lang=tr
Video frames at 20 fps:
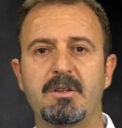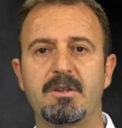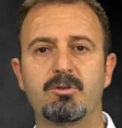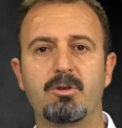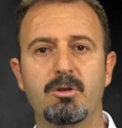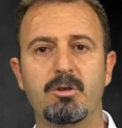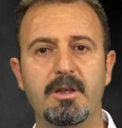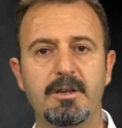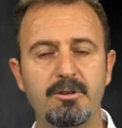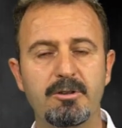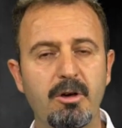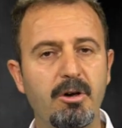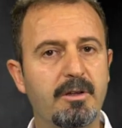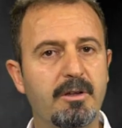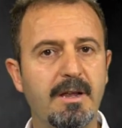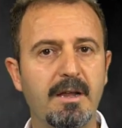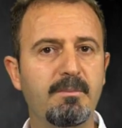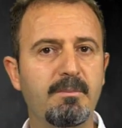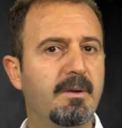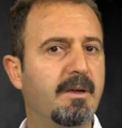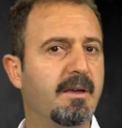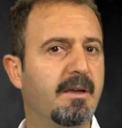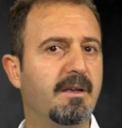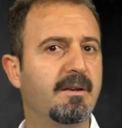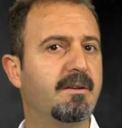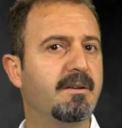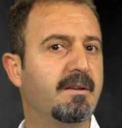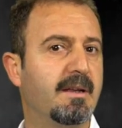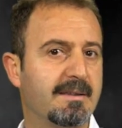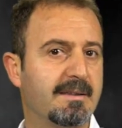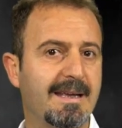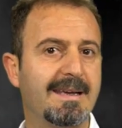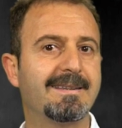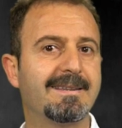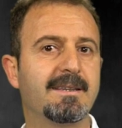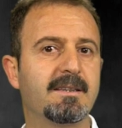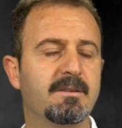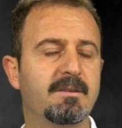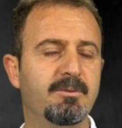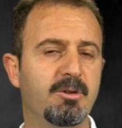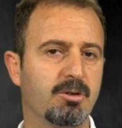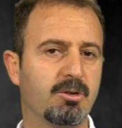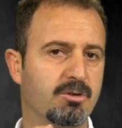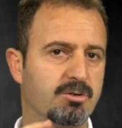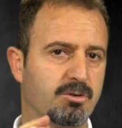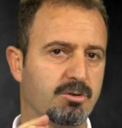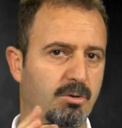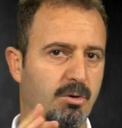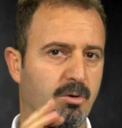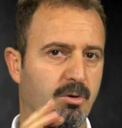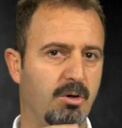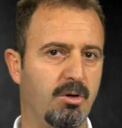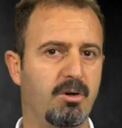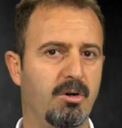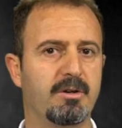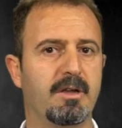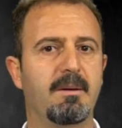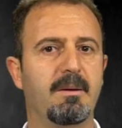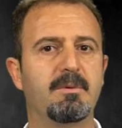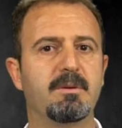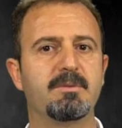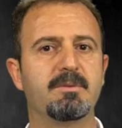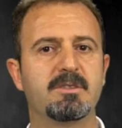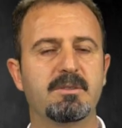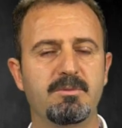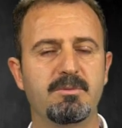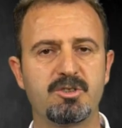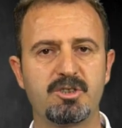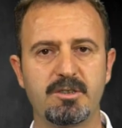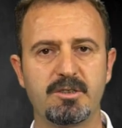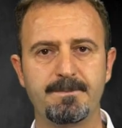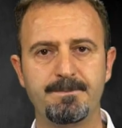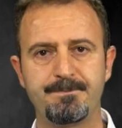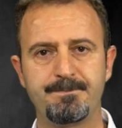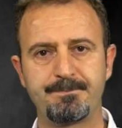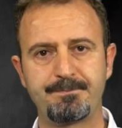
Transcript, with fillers: dolaylı öğrenmeye neden gitmiyoruz? O önemli bizim için.